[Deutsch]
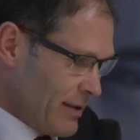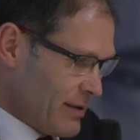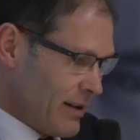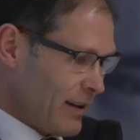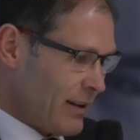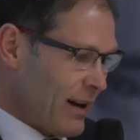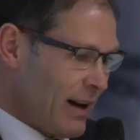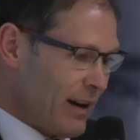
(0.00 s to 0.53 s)
in
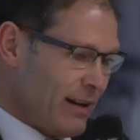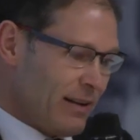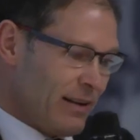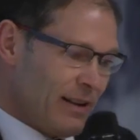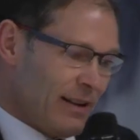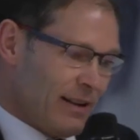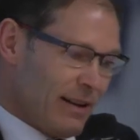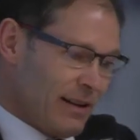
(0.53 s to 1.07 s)
St. Gallen
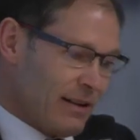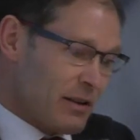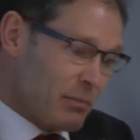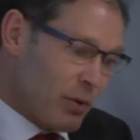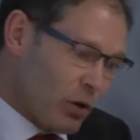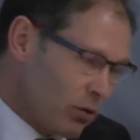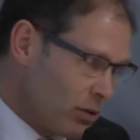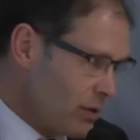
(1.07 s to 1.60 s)
das
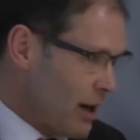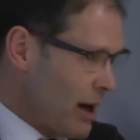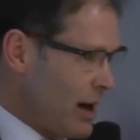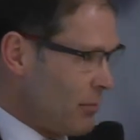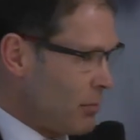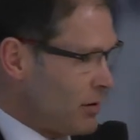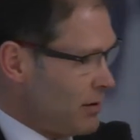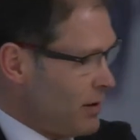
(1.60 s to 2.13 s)

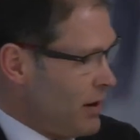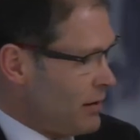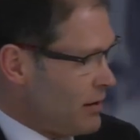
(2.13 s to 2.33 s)
Brottabel.